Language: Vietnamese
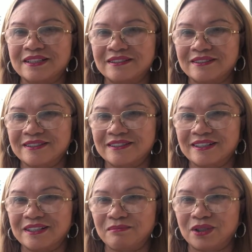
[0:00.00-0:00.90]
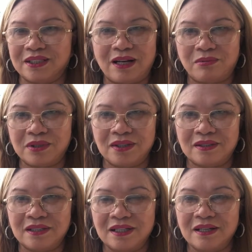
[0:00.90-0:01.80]
um, chừng nào cũng được
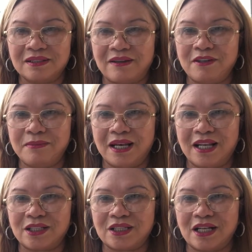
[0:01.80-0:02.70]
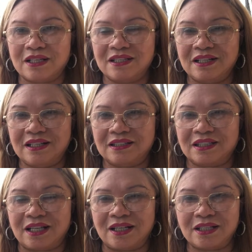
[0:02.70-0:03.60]
tại vì mình là là với lại
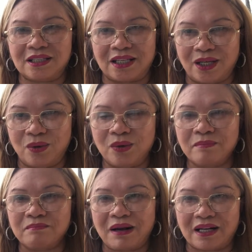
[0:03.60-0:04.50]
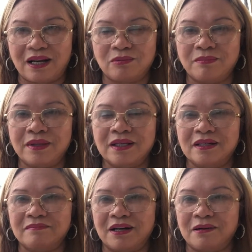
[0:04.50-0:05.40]
tỉnh kiệu bằng lòng
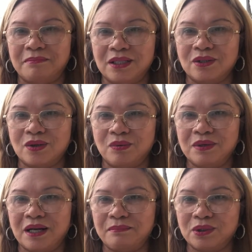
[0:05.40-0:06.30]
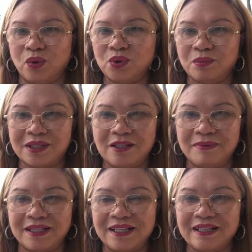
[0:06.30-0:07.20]
và mình cũng là chủ chung cư
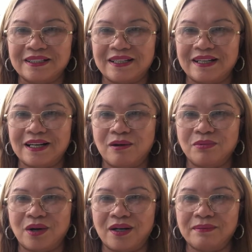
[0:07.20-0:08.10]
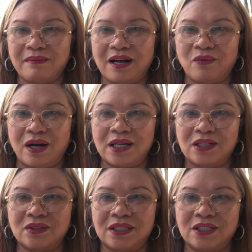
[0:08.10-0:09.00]
mình thành ra không có ban quản
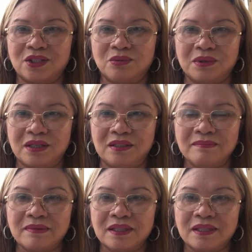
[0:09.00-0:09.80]
trị chung cư